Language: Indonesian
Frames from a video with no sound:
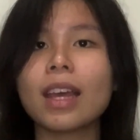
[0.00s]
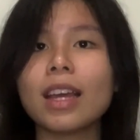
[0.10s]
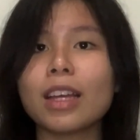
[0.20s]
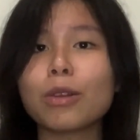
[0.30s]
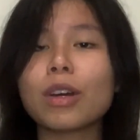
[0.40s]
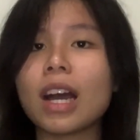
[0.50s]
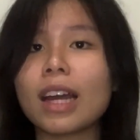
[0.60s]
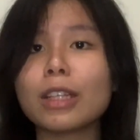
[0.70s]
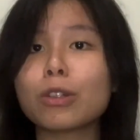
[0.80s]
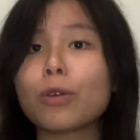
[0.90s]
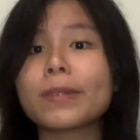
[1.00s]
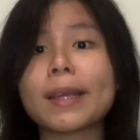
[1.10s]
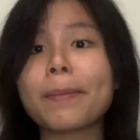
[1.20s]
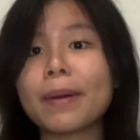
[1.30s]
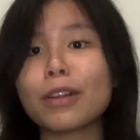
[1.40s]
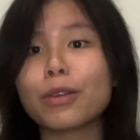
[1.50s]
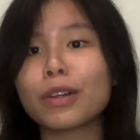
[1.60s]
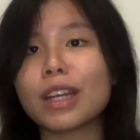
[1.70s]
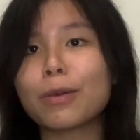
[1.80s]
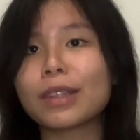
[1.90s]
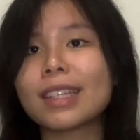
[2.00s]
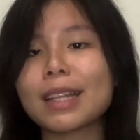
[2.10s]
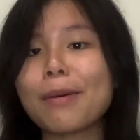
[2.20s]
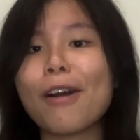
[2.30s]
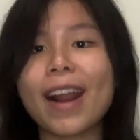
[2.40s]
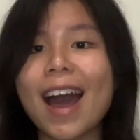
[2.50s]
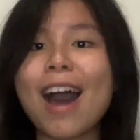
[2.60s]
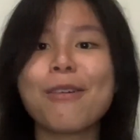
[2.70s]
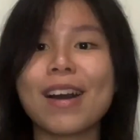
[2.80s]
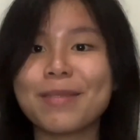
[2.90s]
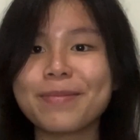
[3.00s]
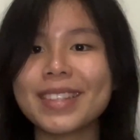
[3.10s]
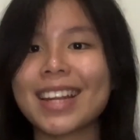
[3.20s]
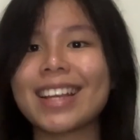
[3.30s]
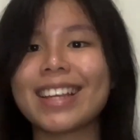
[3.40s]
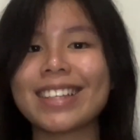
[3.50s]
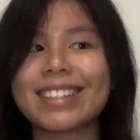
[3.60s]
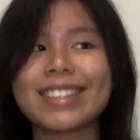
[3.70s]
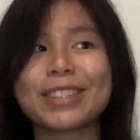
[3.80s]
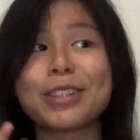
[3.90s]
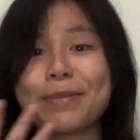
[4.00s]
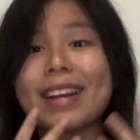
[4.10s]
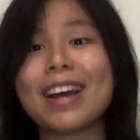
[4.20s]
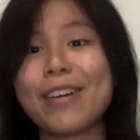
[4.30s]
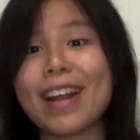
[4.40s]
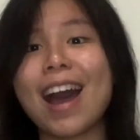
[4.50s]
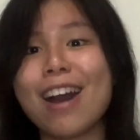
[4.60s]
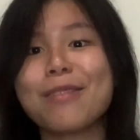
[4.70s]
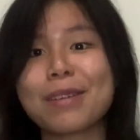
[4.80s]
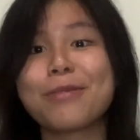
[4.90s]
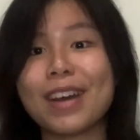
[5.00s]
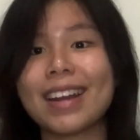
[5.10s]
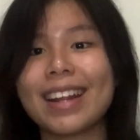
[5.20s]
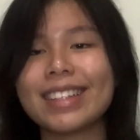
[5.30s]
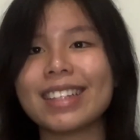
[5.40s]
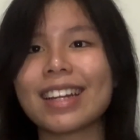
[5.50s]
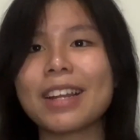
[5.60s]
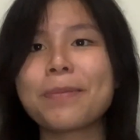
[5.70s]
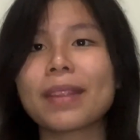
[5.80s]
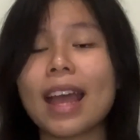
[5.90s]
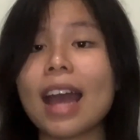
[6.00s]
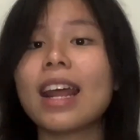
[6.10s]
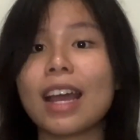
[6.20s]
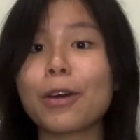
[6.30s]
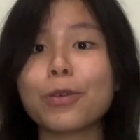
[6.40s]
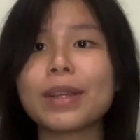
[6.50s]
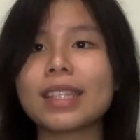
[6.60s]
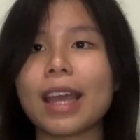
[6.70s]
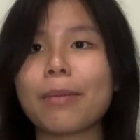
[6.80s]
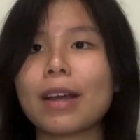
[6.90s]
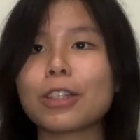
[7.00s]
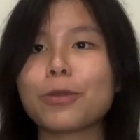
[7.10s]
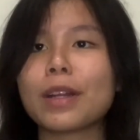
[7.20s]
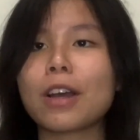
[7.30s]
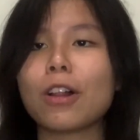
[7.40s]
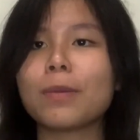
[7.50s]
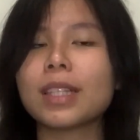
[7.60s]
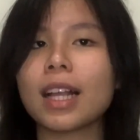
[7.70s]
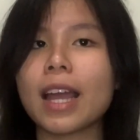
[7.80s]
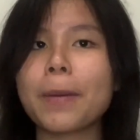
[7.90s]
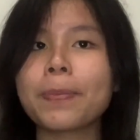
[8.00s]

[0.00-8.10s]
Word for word: itu gerakannya cukup simpel untuk diikutin sama orang awam dari sudut pandang orang awam yang bukan dancer ada yang rumit sih emang cuman kalau misalnya